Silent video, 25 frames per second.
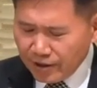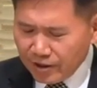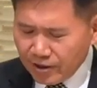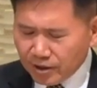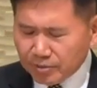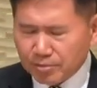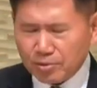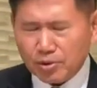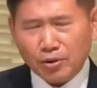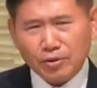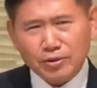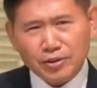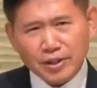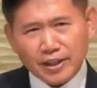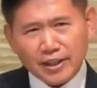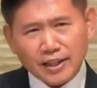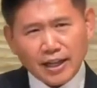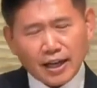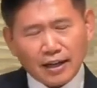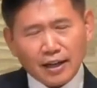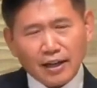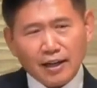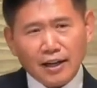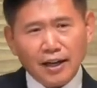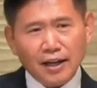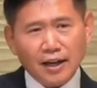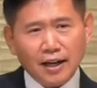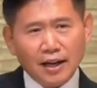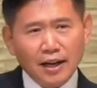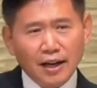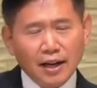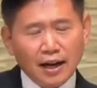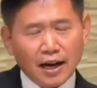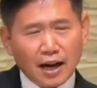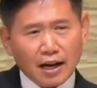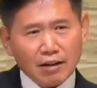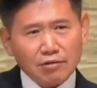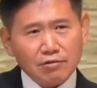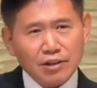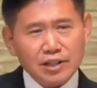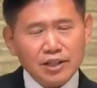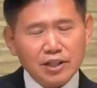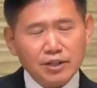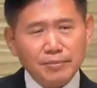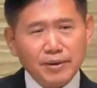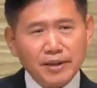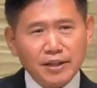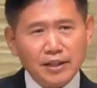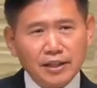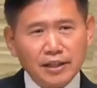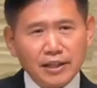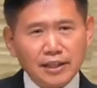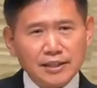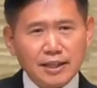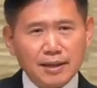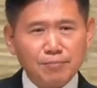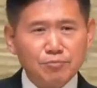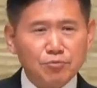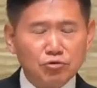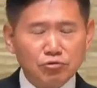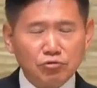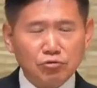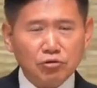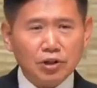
여러분 어떻게 나라가 하루 아침에 그렇게 삼류